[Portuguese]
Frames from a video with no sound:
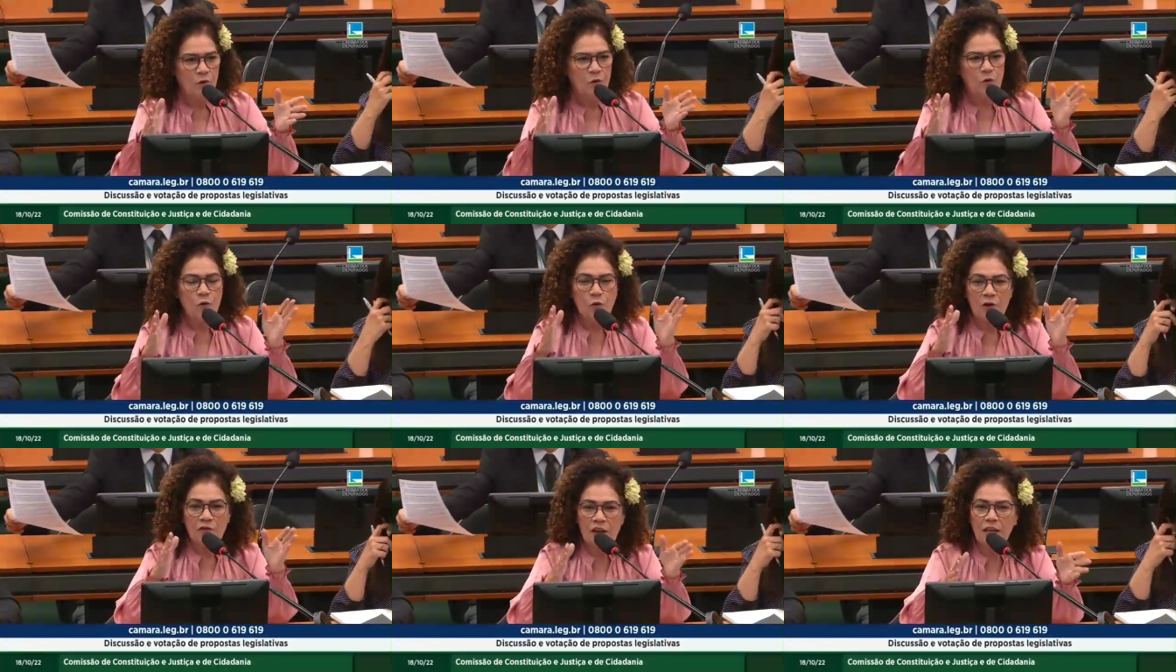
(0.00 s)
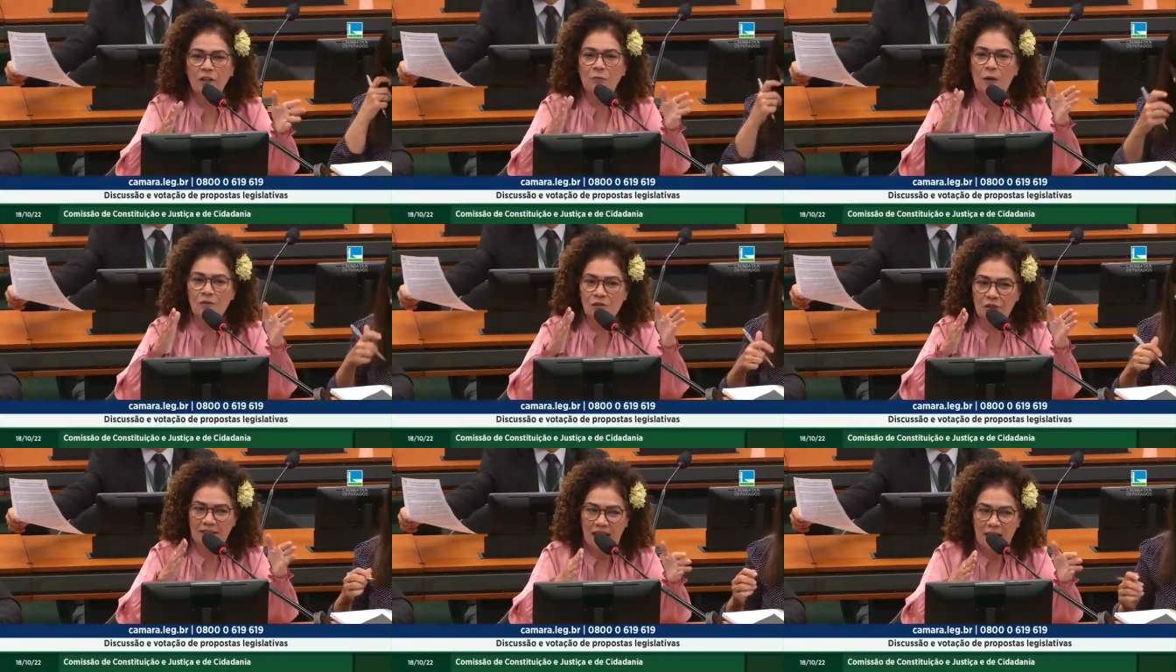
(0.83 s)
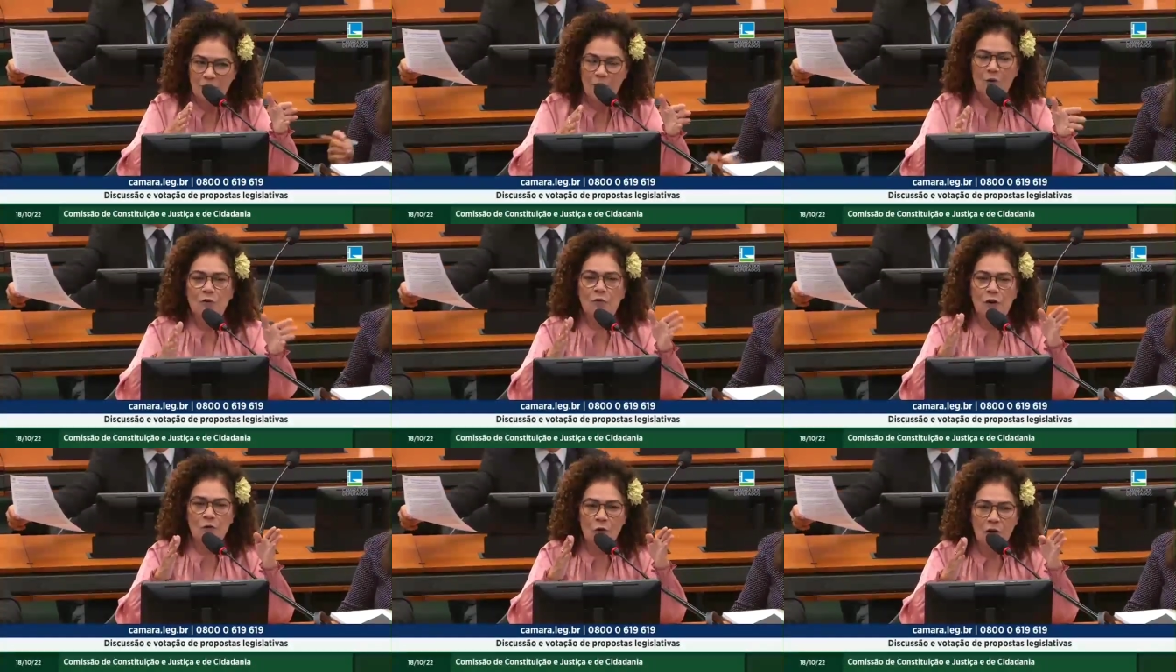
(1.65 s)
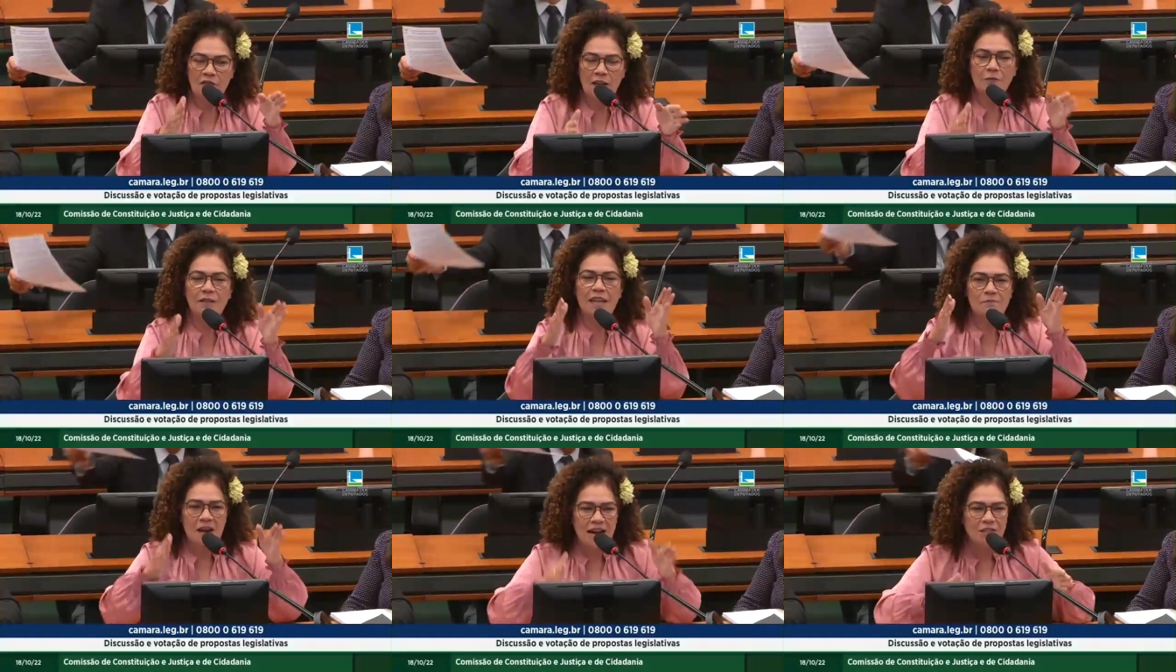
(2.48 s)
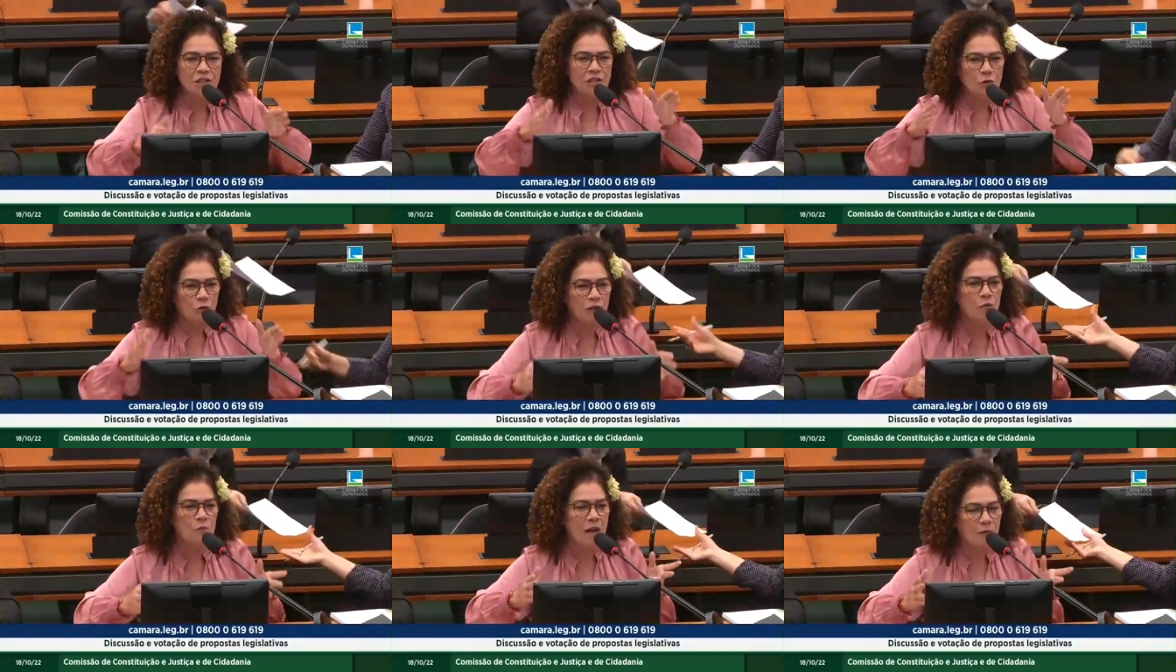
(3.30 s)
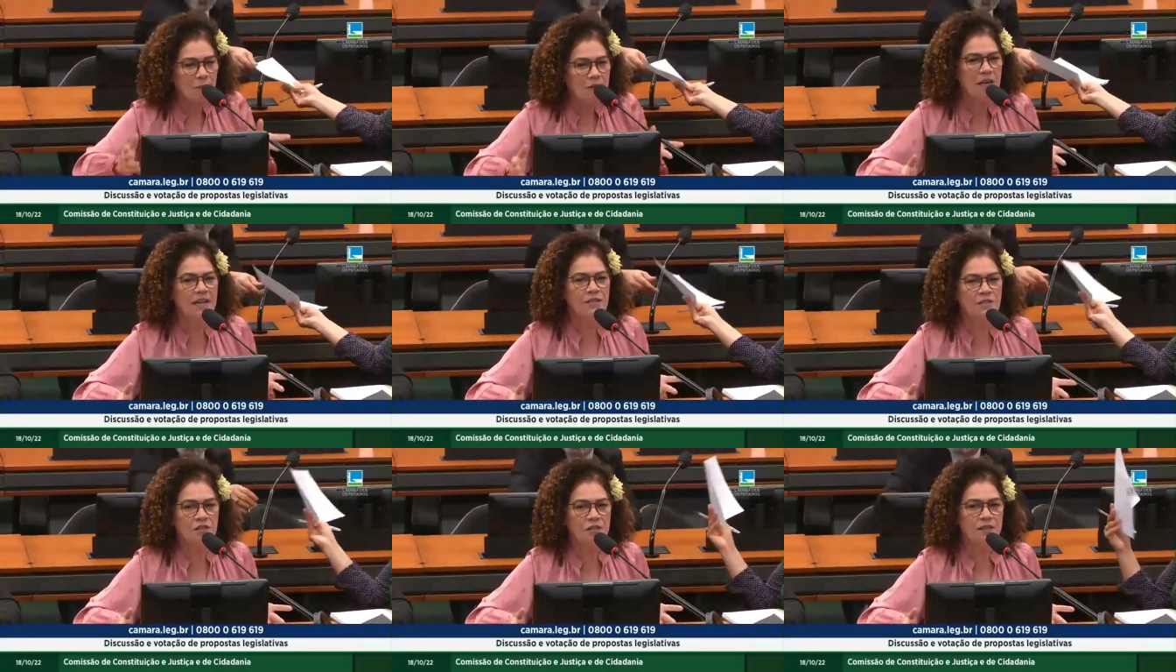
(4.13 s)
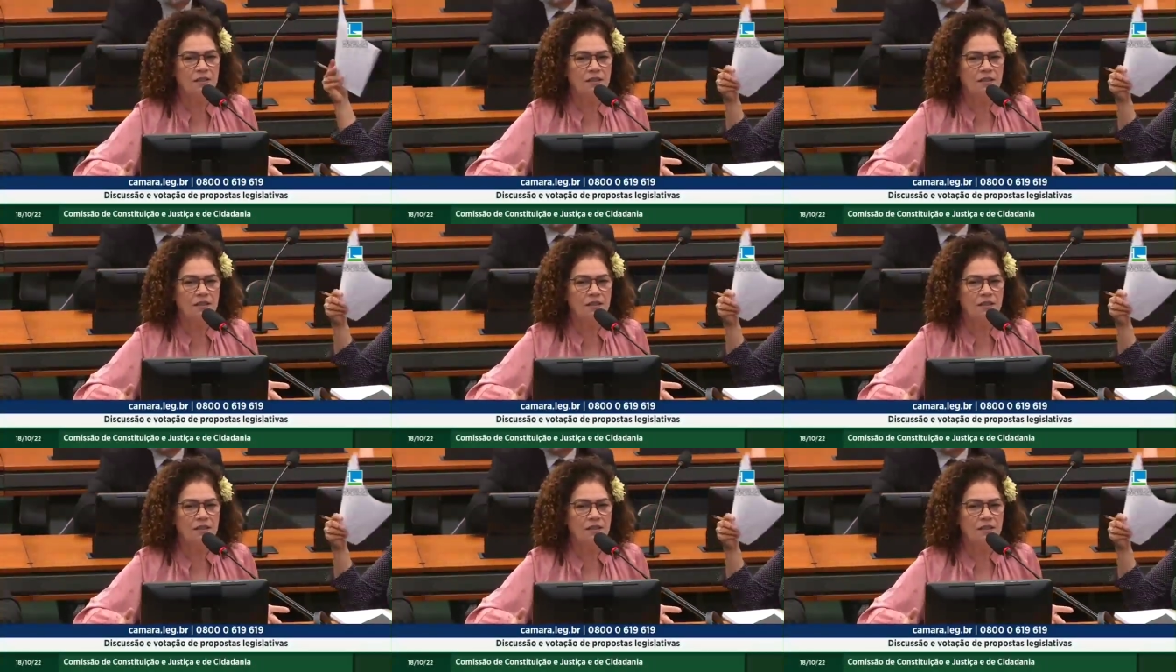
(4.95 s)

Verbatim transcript: O governo Bolsonaro foi o governo que mais destruiu o meio ambiente.